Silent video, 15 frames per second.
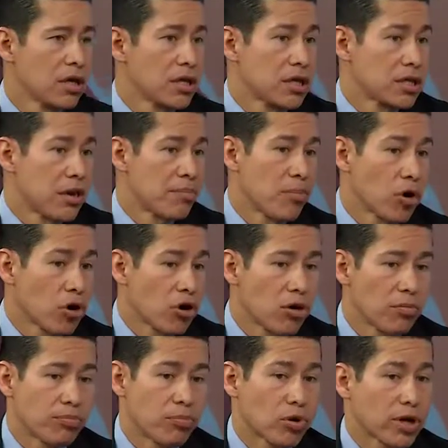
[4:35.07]
Y
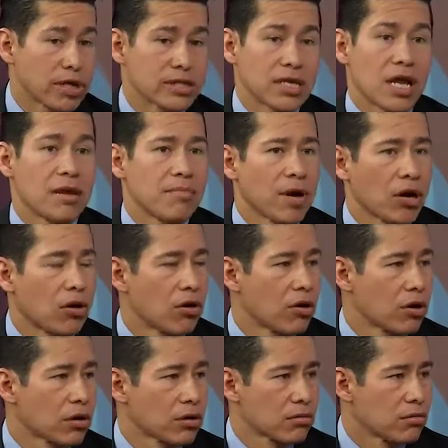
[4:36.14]
tampoco porque sea el
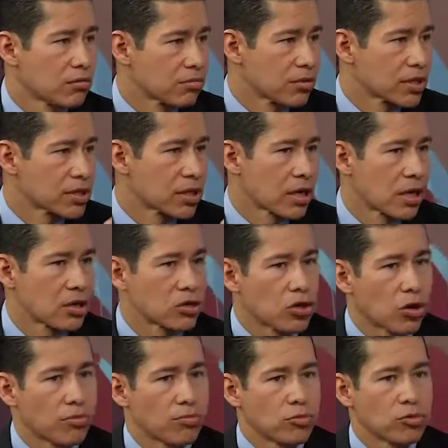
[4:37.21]
mejor o que esté en el
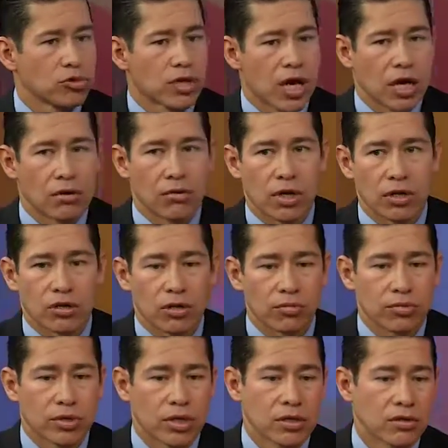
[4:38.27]
top mundial o en el top
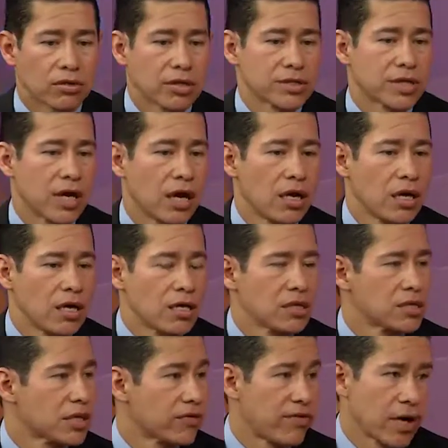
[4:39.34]
en donde sea,
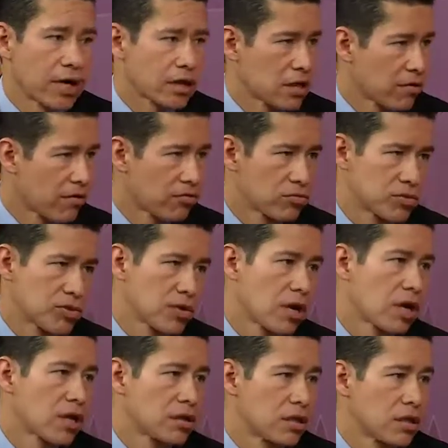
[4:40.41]
significa que te va a
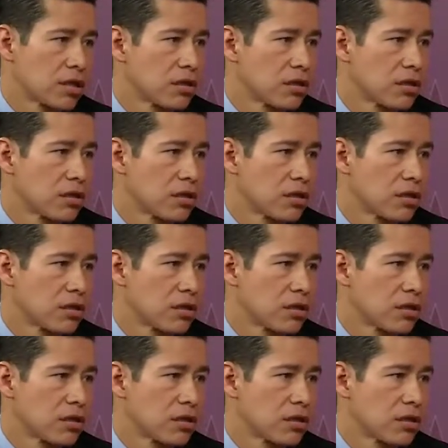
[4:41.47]
funcionar a ti. ¿no?